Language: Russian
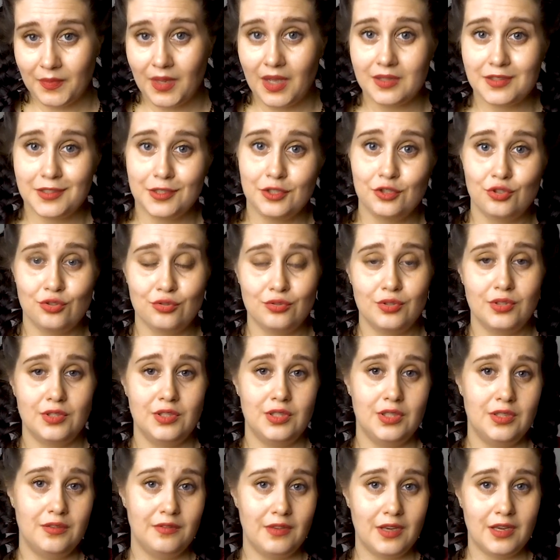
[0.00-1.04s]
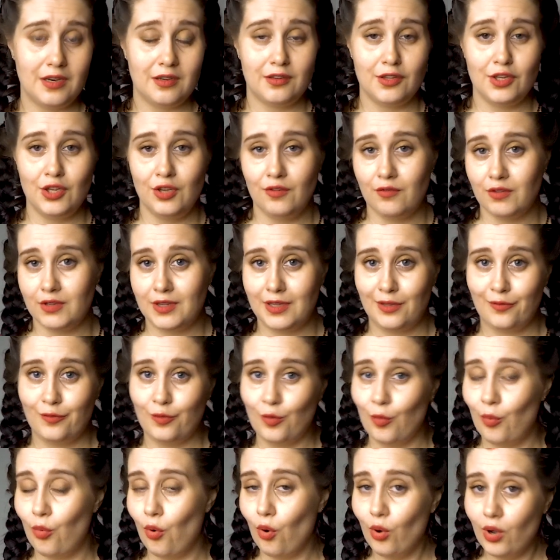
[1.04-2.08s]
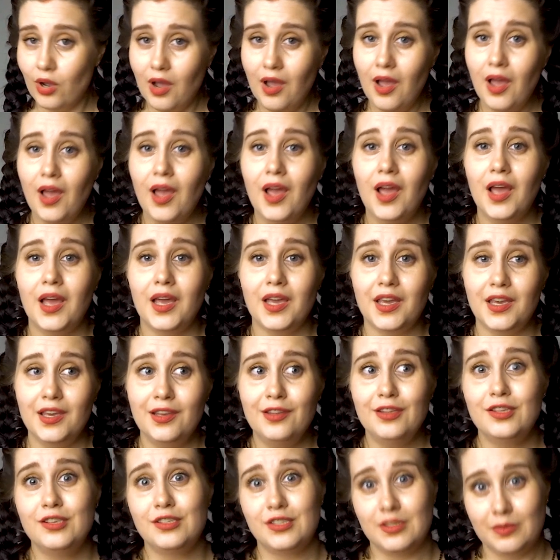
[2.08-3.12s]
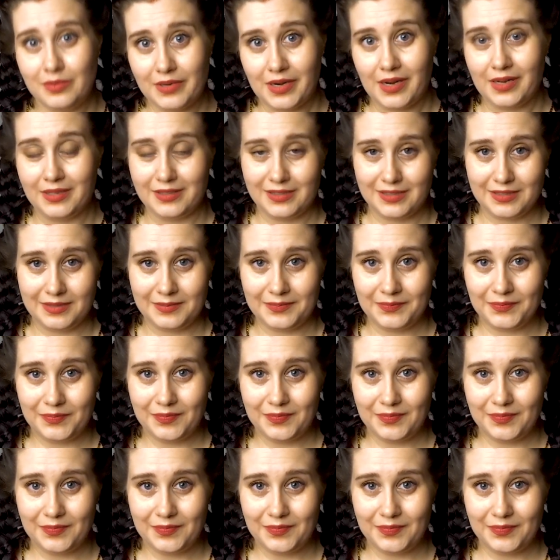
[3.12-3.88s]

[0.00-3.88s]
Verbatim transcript: Санджун не верит ни в одного бога и не собирается